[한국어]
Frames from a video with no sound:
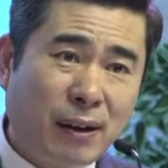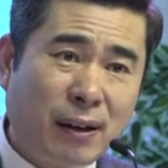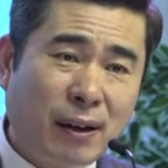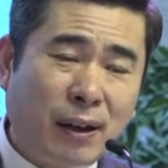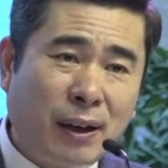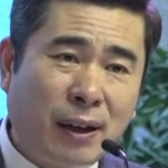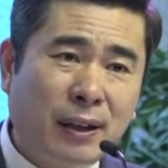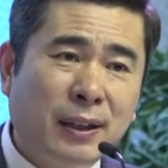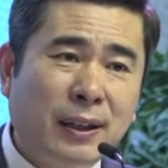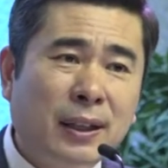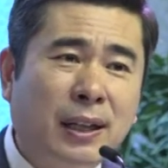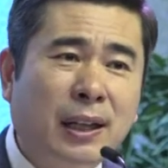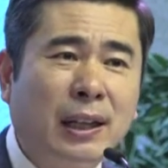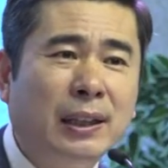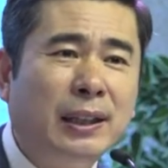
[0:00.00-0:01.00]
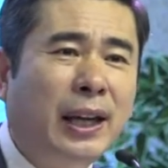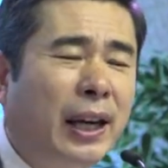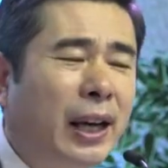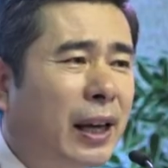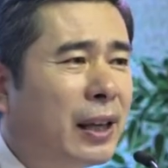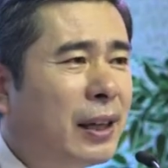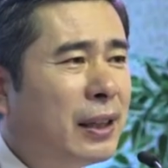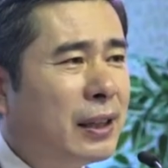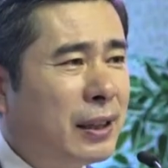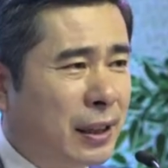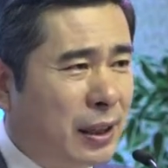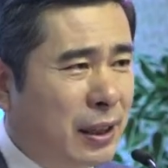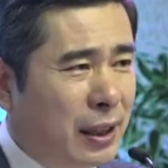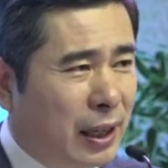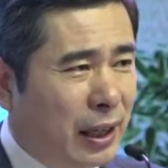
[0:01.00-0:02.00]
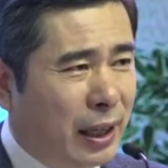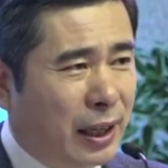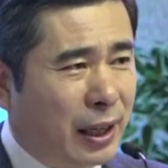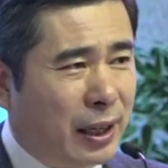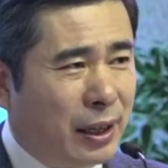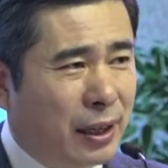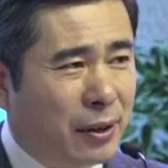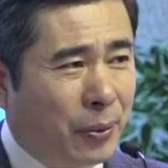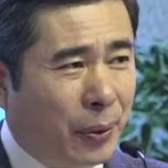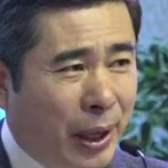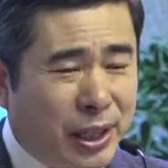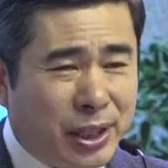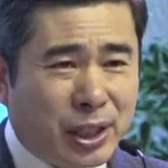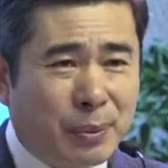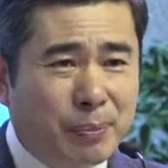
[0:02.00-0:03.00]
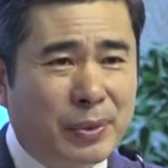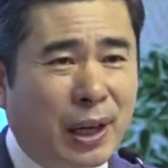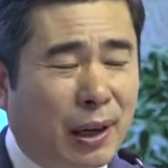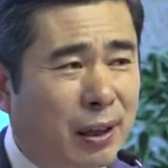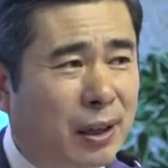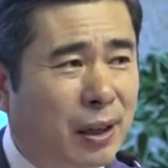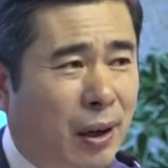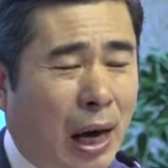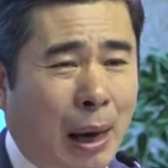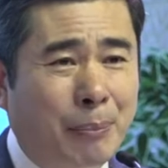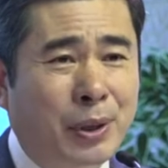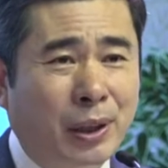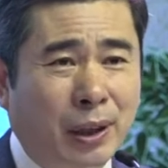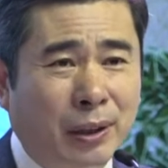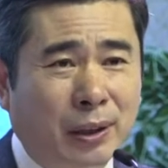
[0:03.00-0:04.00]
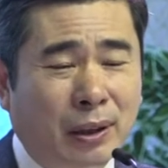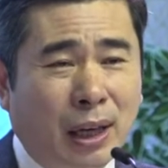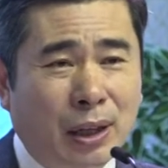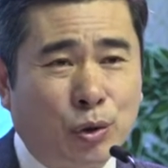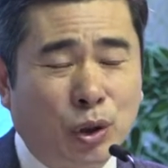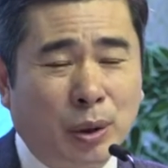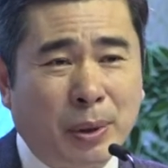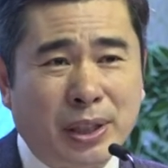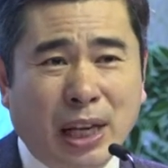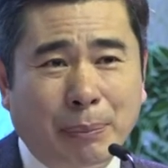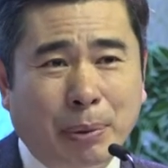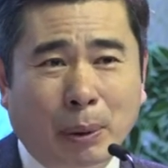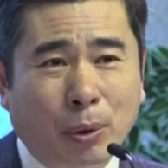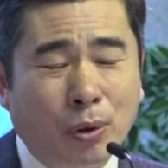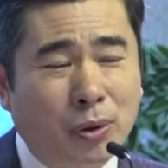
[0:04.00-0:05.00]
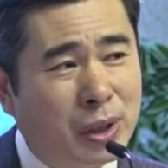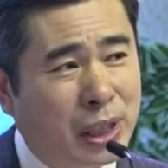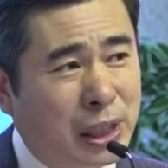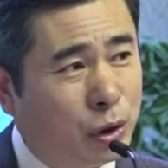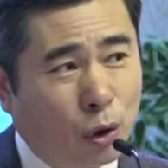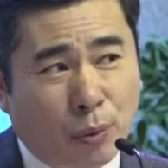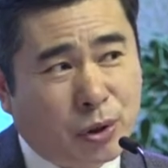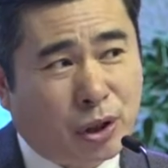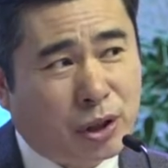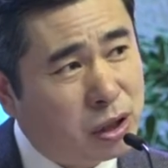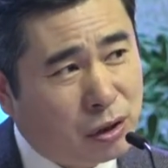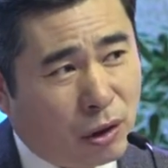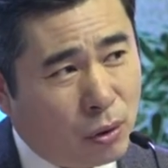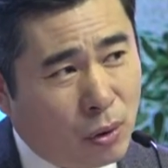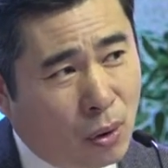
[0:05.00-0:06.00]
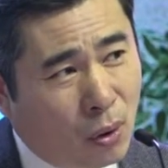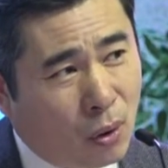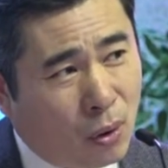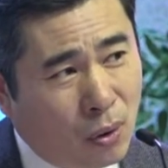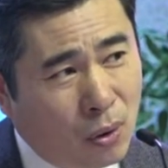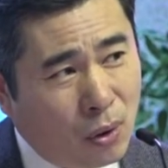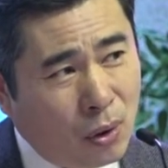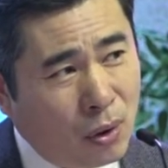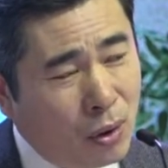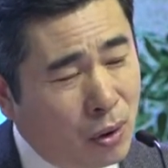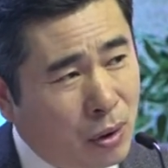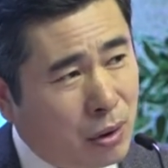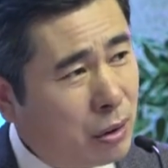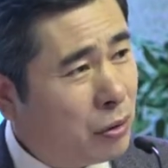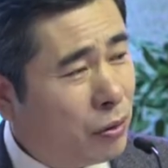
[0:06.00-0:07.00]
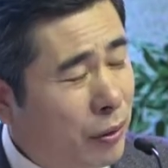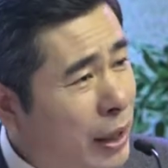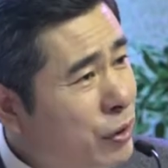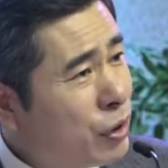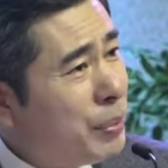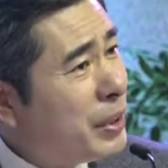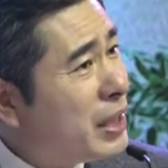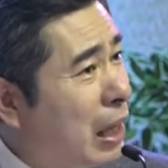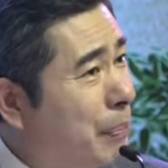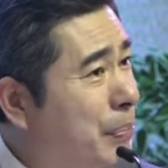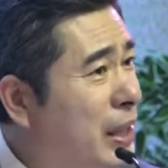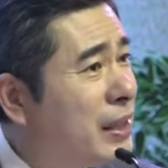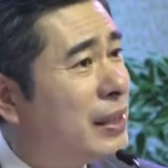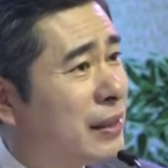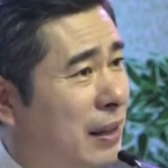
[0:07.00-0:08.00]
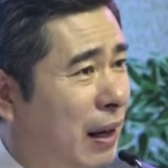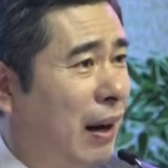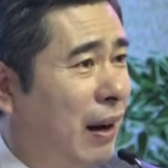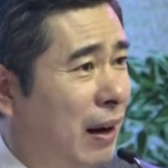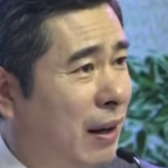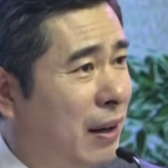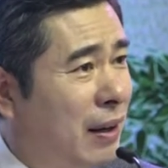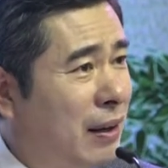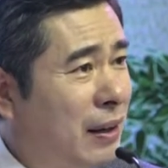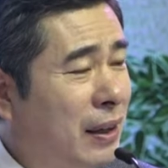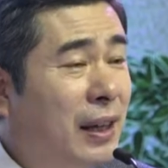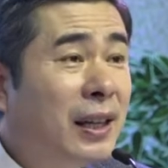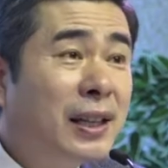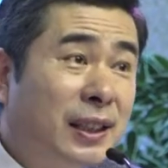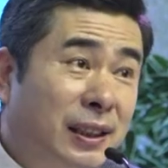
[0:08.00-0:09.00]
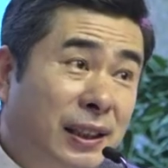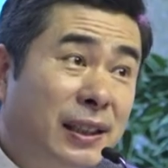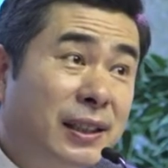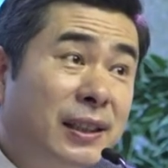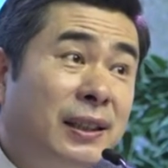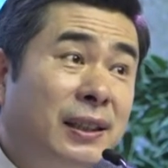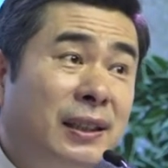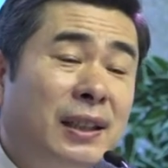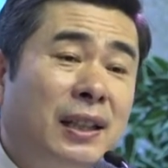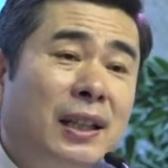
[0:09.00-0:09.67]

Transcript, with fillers: 예, 그런데 에, 예, 왜 심장을 암 걸렸는가 주님이 살펴볼 일도 없으실 거고 그걸 왜 주님이 살피실까? 그것은